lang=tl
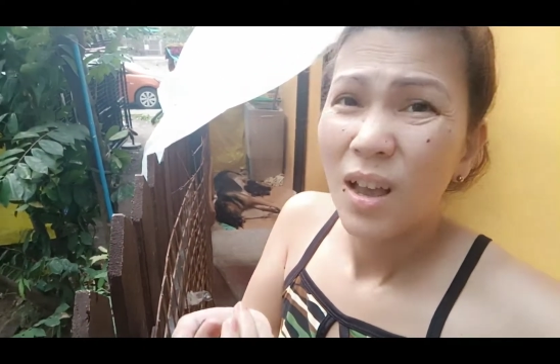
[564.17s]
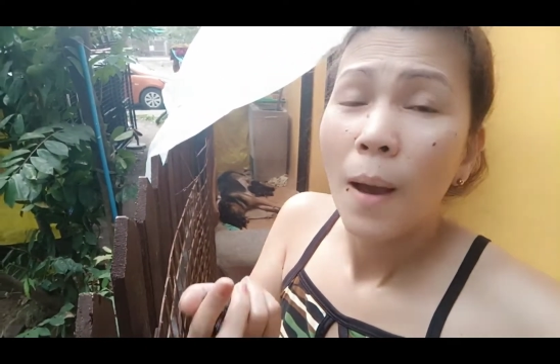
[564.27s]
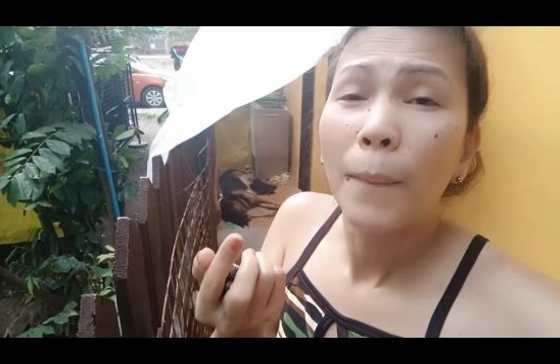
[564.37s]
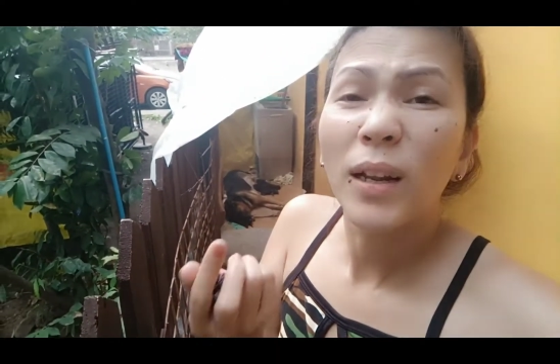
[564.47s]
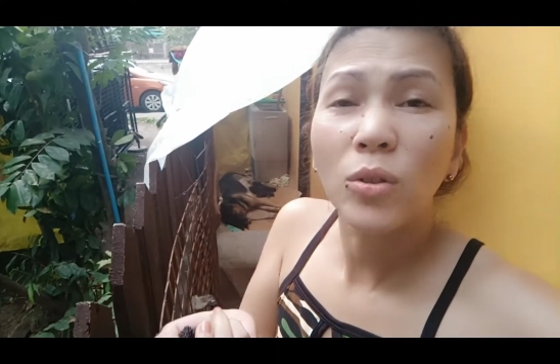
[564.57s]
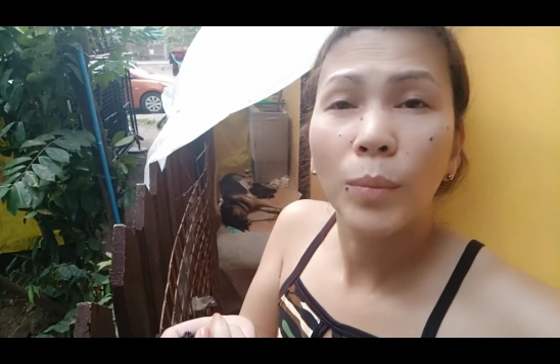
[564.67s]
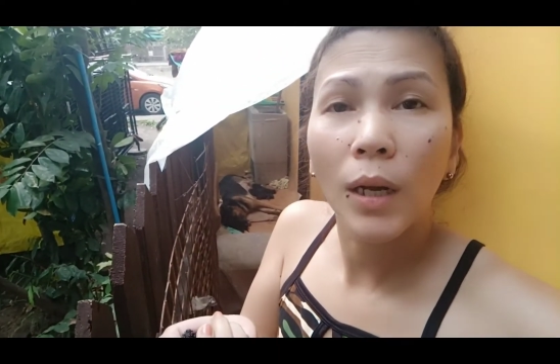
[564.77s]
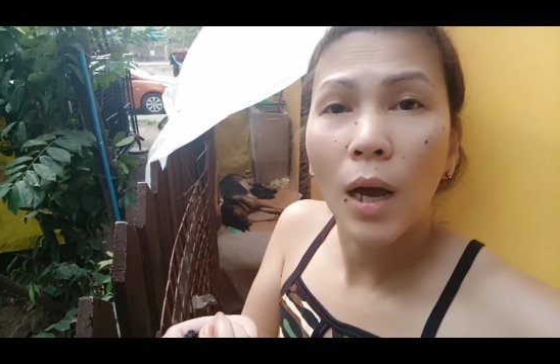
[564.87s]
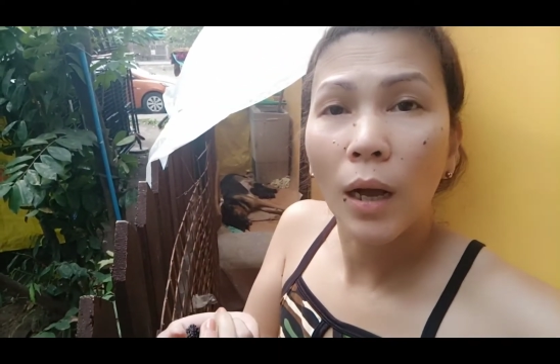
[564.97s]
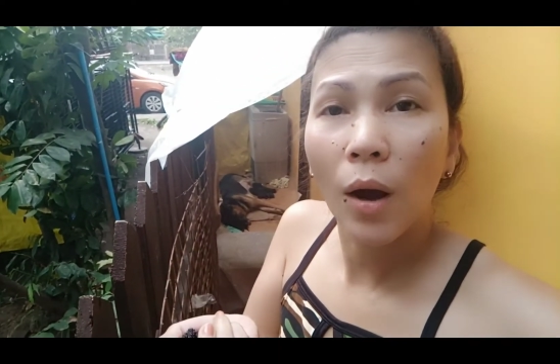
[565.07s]
Parang sobrang
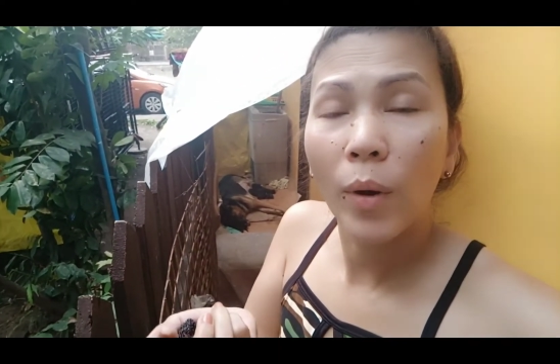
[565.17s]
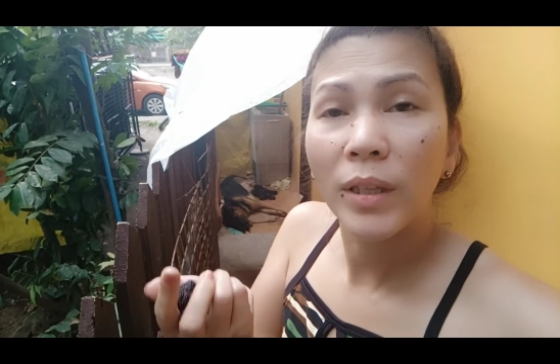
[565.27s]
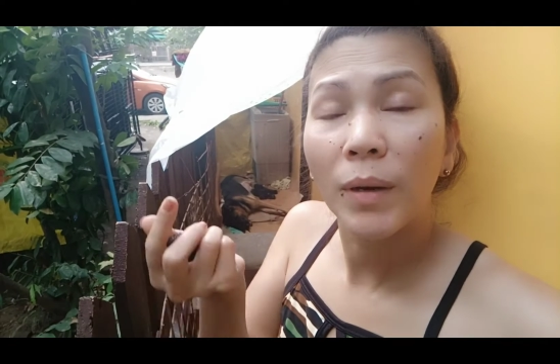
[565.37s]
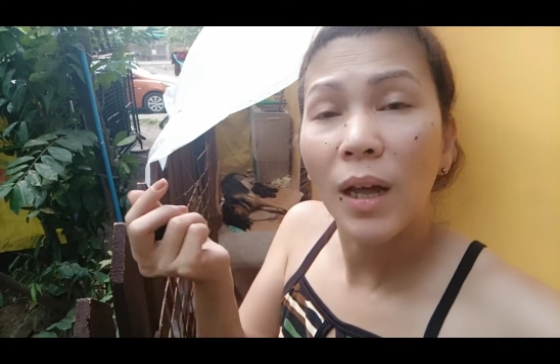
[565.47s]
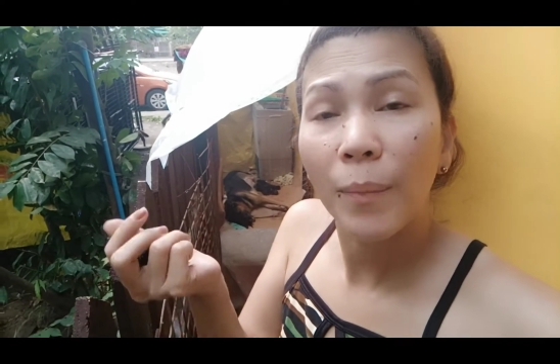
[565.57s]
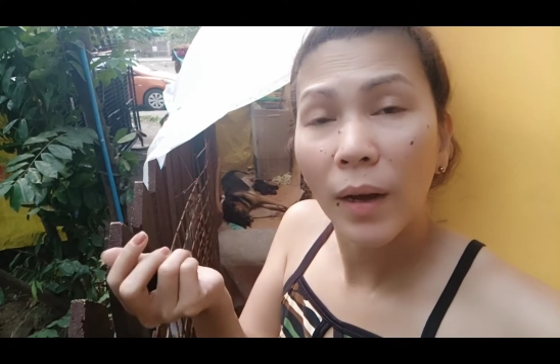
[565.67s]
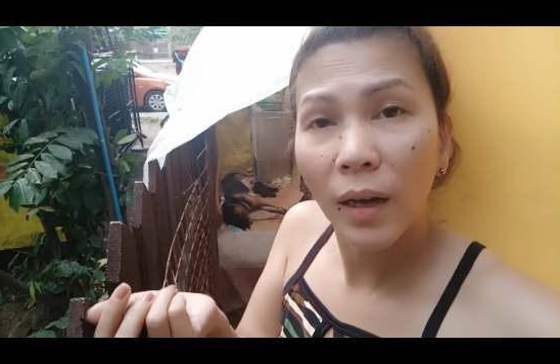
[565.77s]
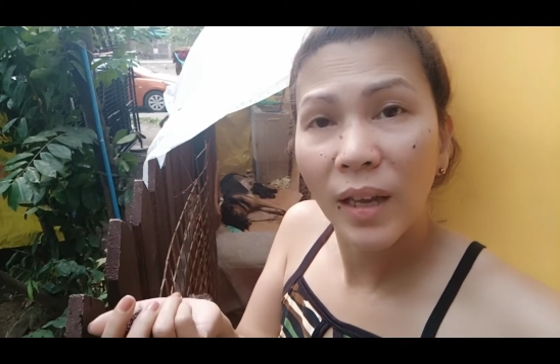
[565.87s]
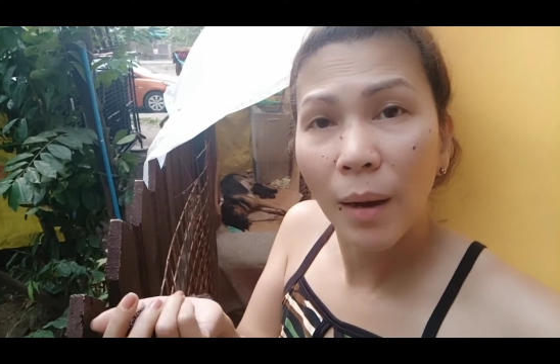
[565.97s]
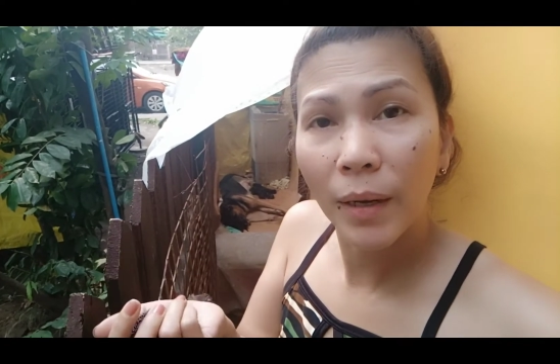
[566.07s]
nakakaawa, di ba?
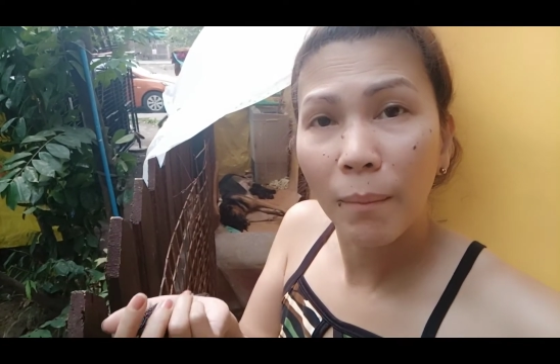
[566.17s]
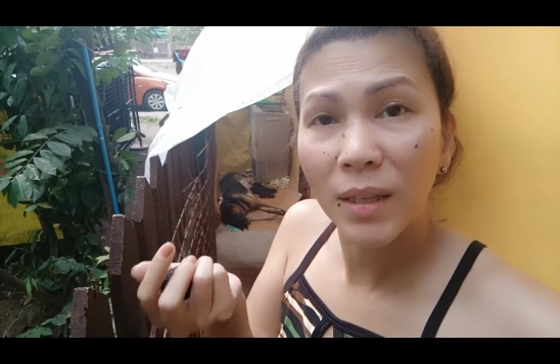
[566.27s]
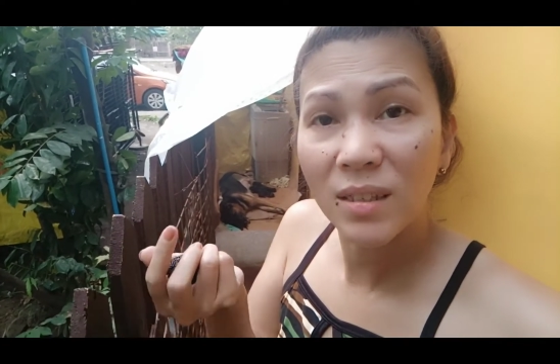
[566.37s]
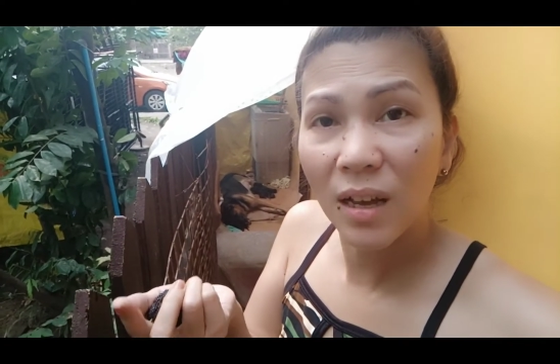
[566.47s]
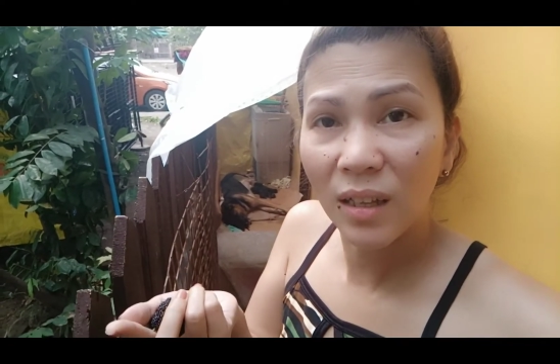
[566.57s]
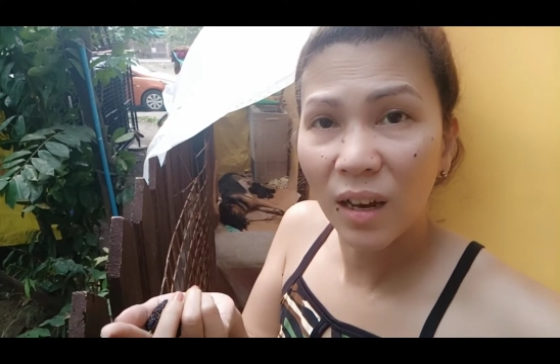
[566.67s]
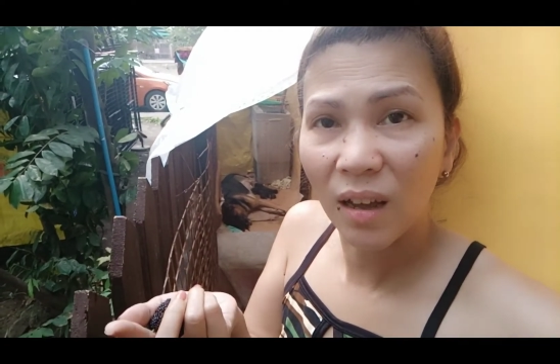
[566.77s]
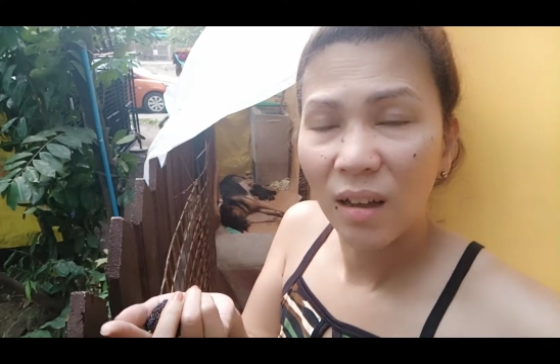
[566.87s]
Napakayaman ng bansa nila.